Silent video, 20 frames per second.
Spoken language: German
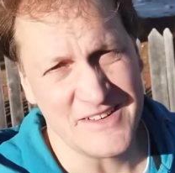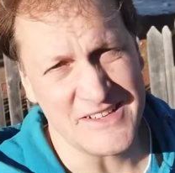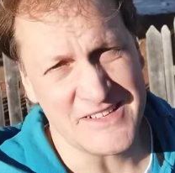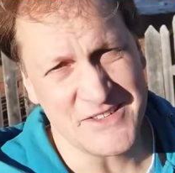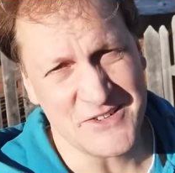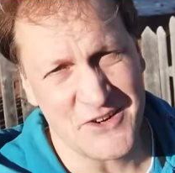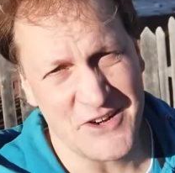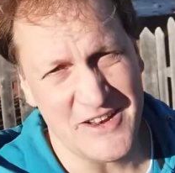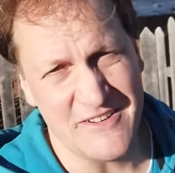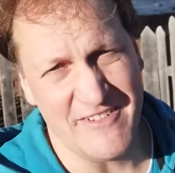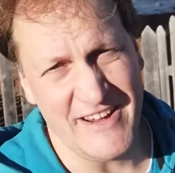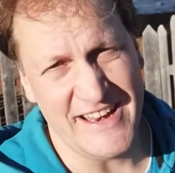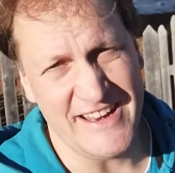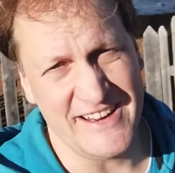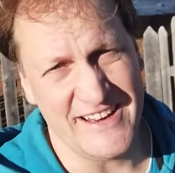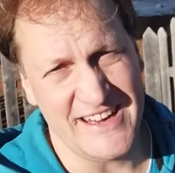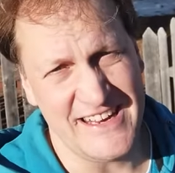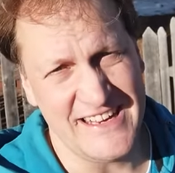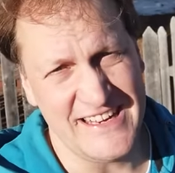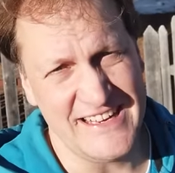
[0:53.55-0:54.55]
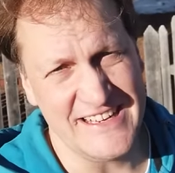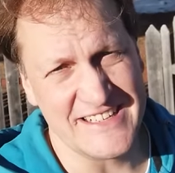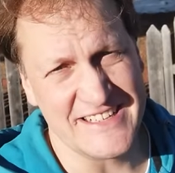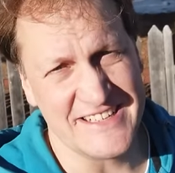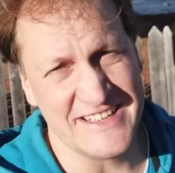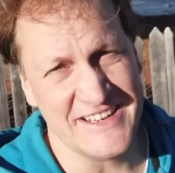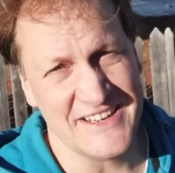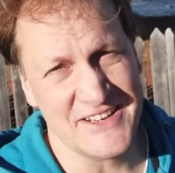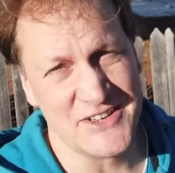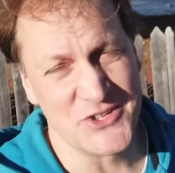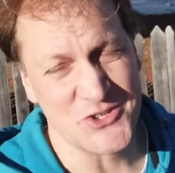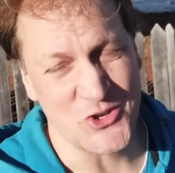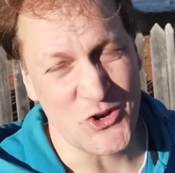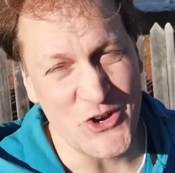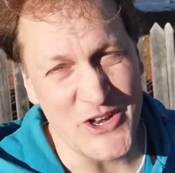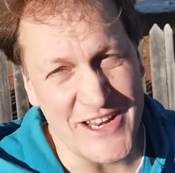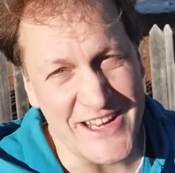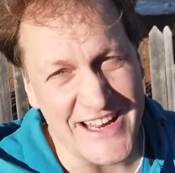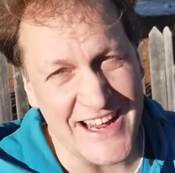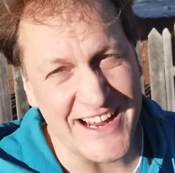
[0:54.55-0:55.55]
das tolle Wetter genießen,
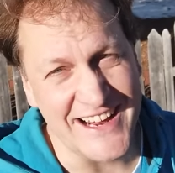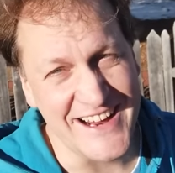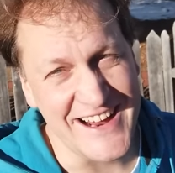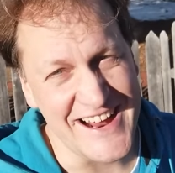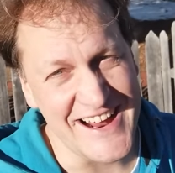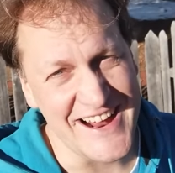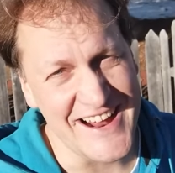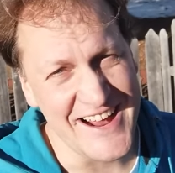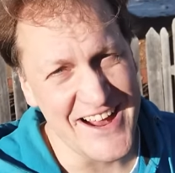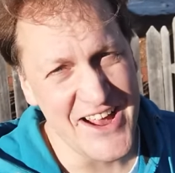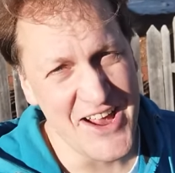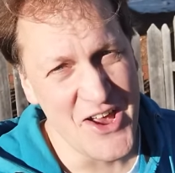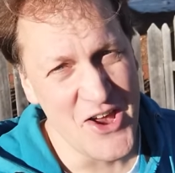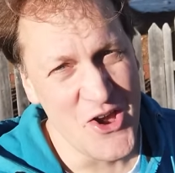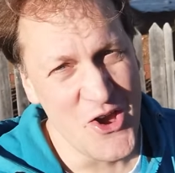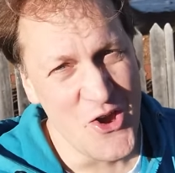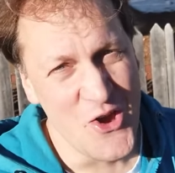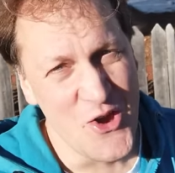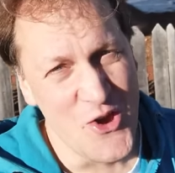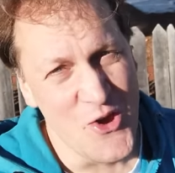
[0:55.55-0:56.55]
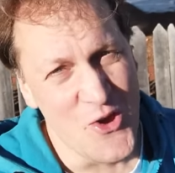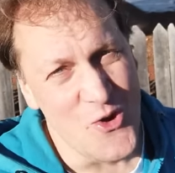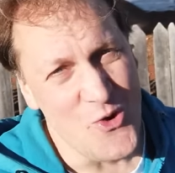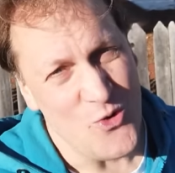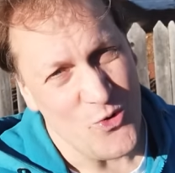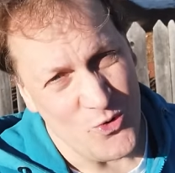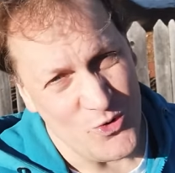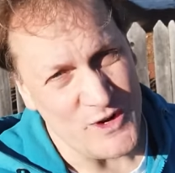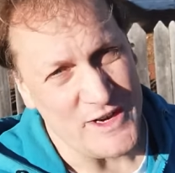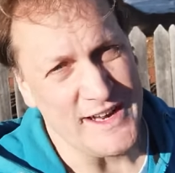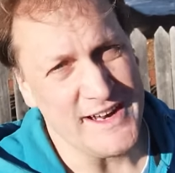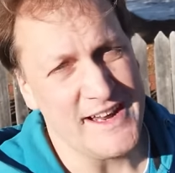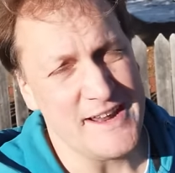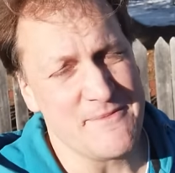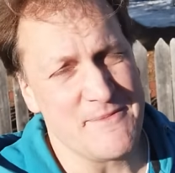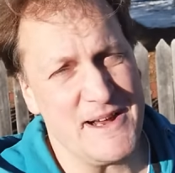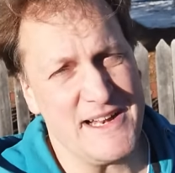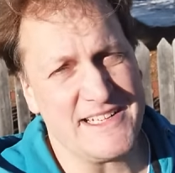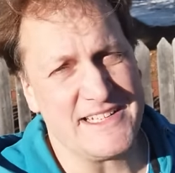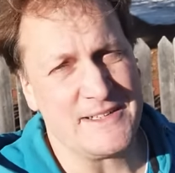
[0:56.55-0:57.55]
Sonne tanken und ein
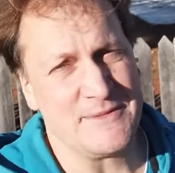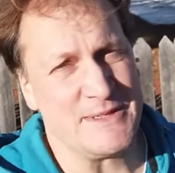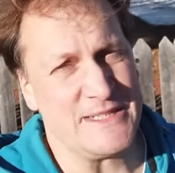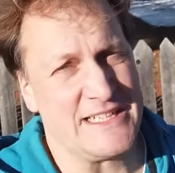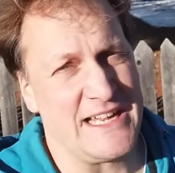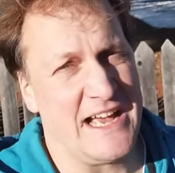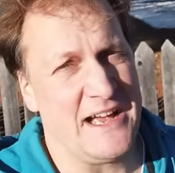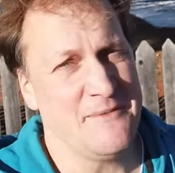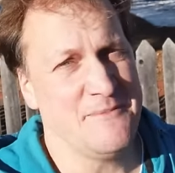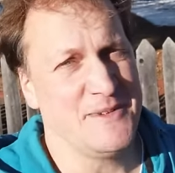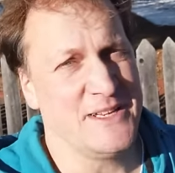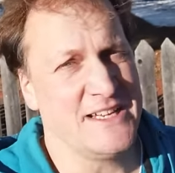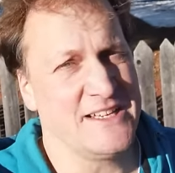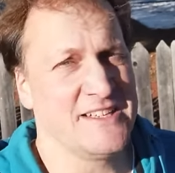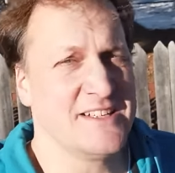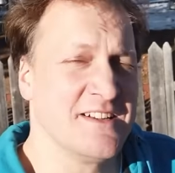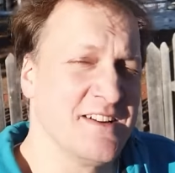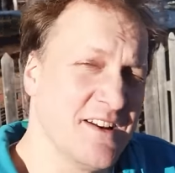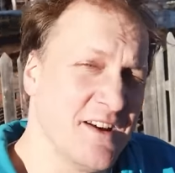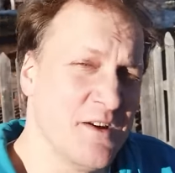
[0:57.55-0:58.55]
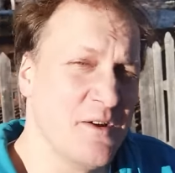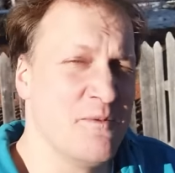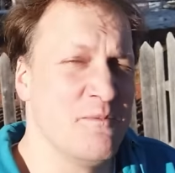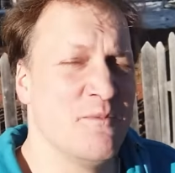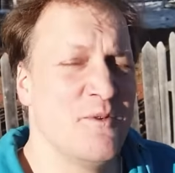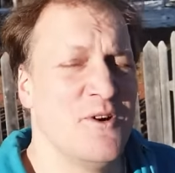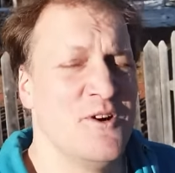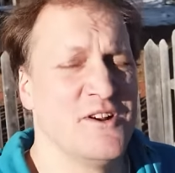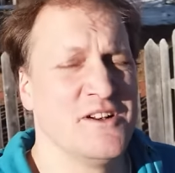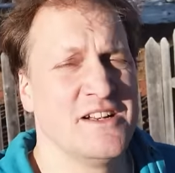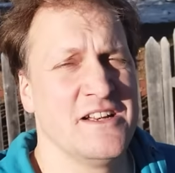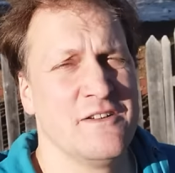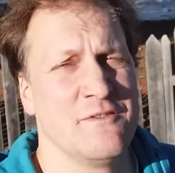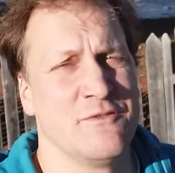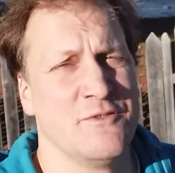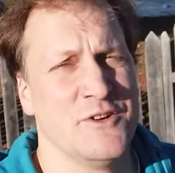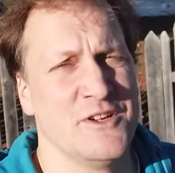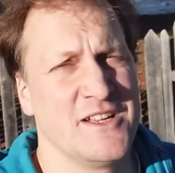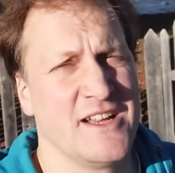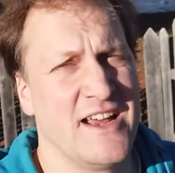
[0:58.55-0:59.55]
gemeinsames Abendessen, morgen den
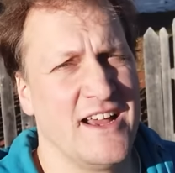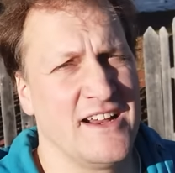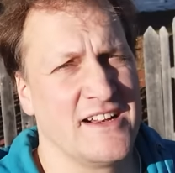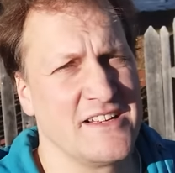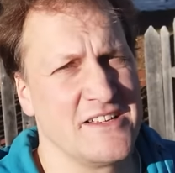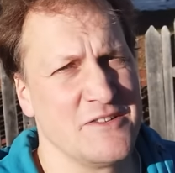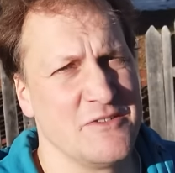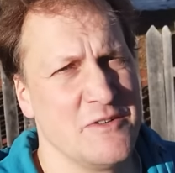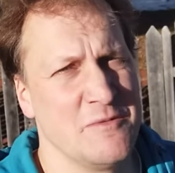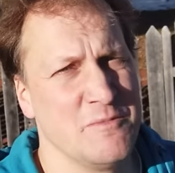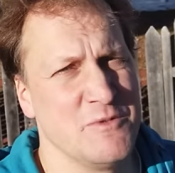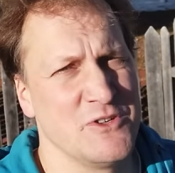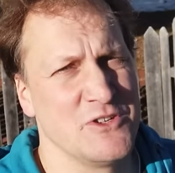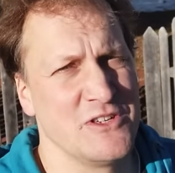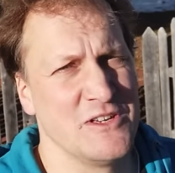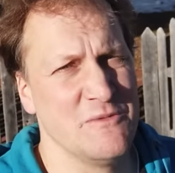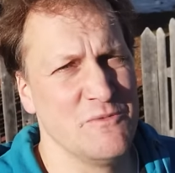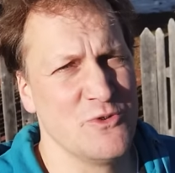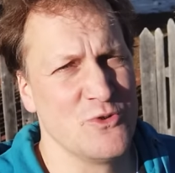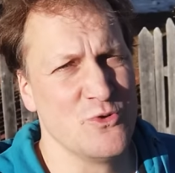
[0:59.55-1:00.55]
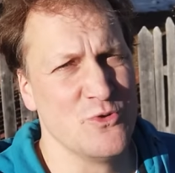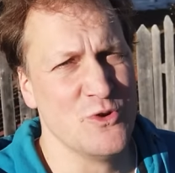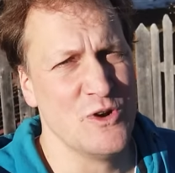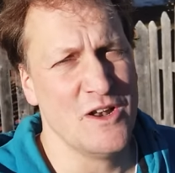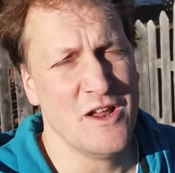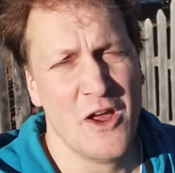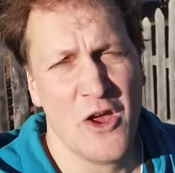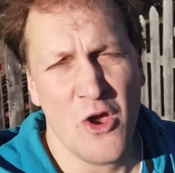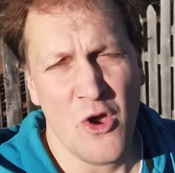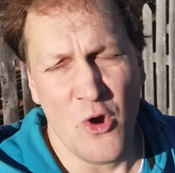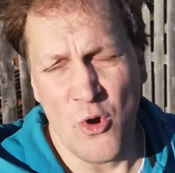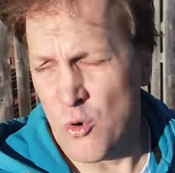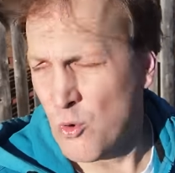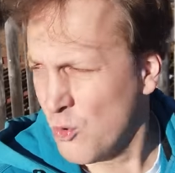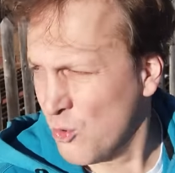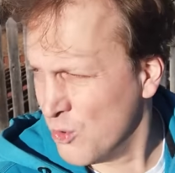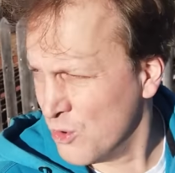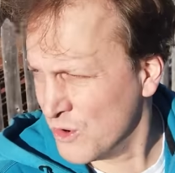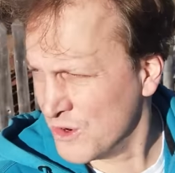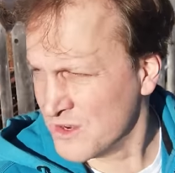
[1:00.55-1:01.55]
Vortrag, das wird bestimmt cool
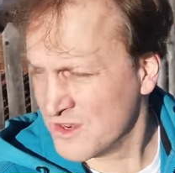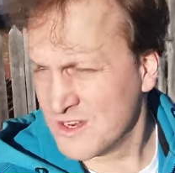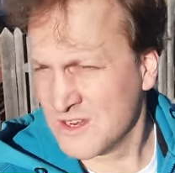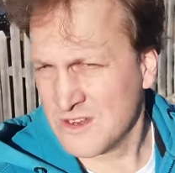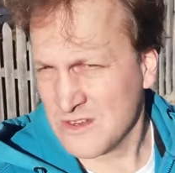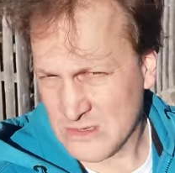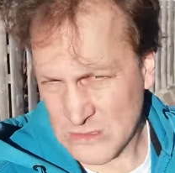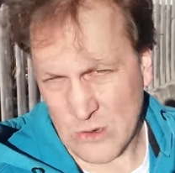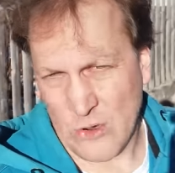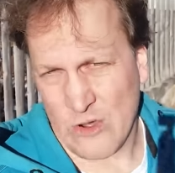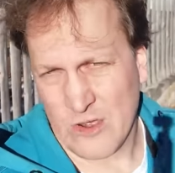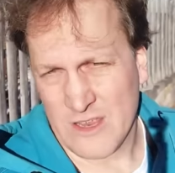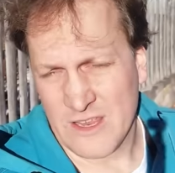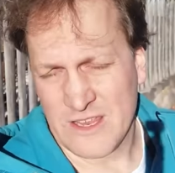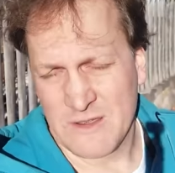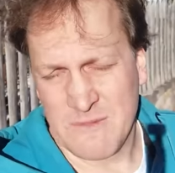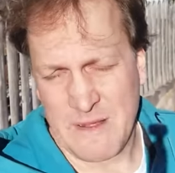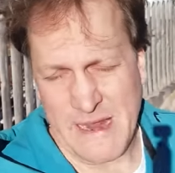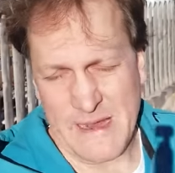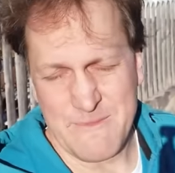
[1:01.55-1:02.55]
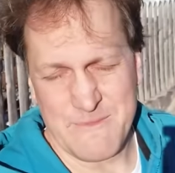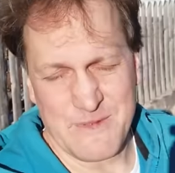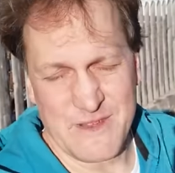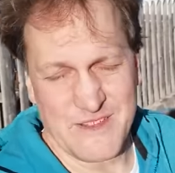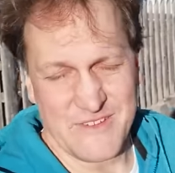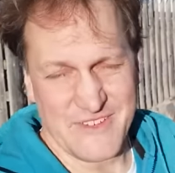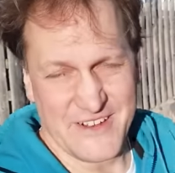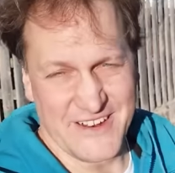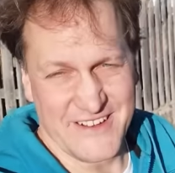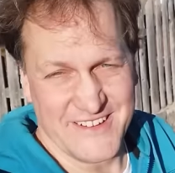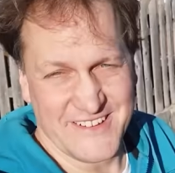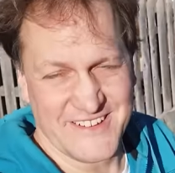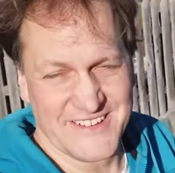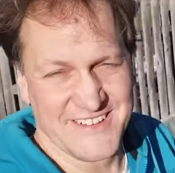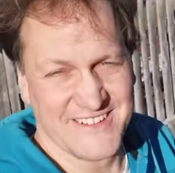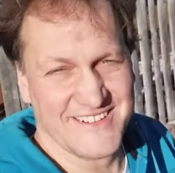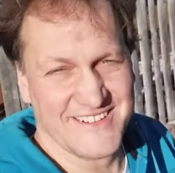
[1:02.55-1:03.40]
und ja, ich melde mich wieder.